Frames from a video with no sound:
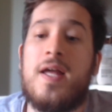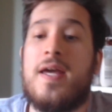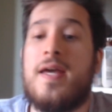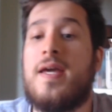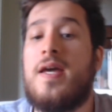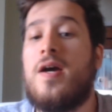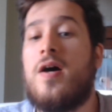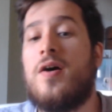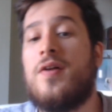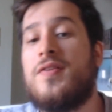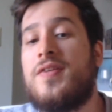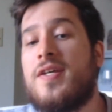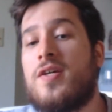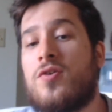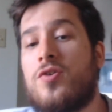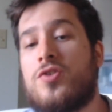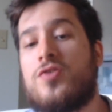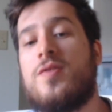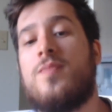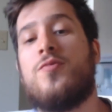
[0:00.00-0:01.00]
Et euh, dès
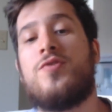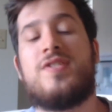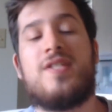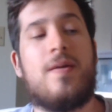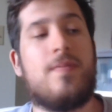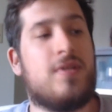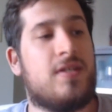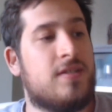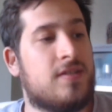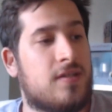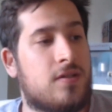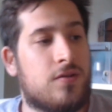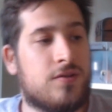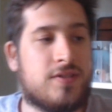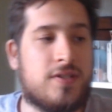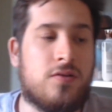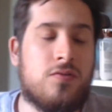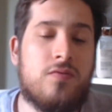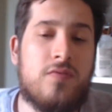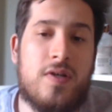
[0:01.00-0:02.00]
que je vais me stabiliser dans
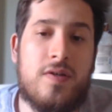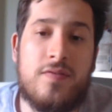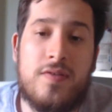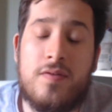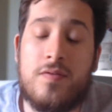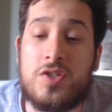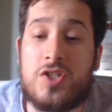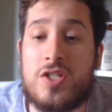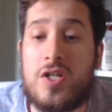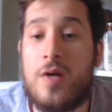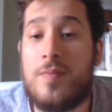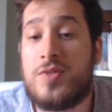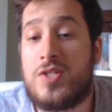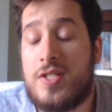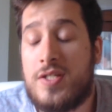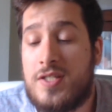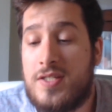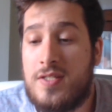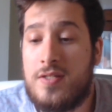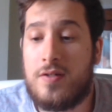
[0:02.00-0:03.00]
cette nouvelle vie, bah, comme
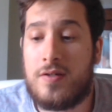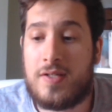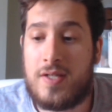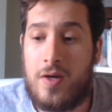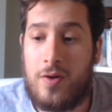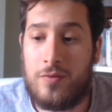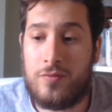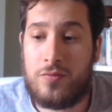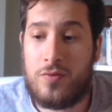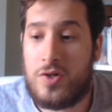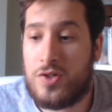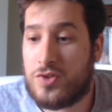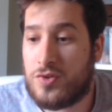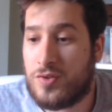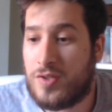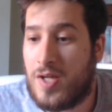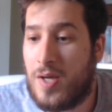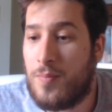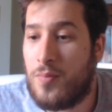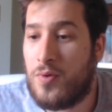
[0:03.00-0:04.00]
j'ai dit 40 euh, fois, hein, je suis
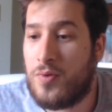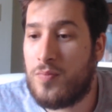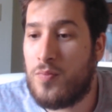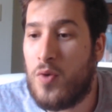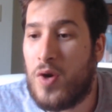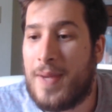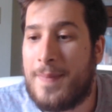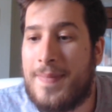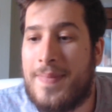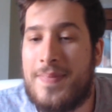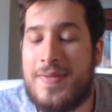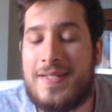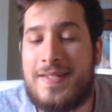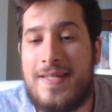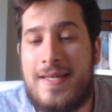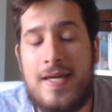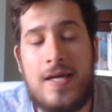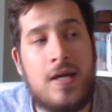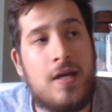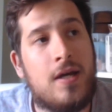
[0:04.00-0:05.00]
en train un peu de me
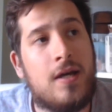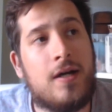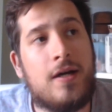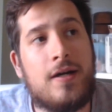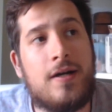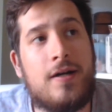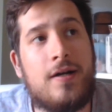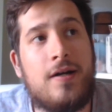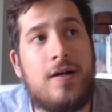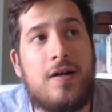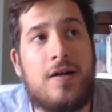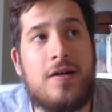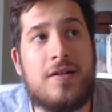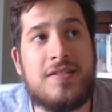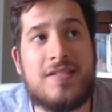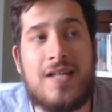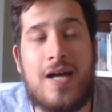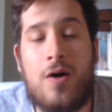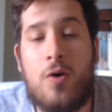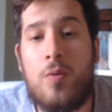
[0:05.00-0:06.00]
répéter,
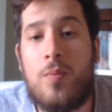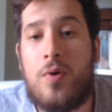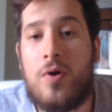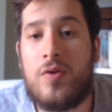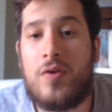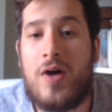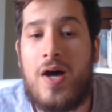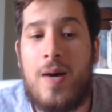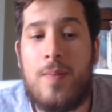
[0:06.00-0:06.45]
ça reprendra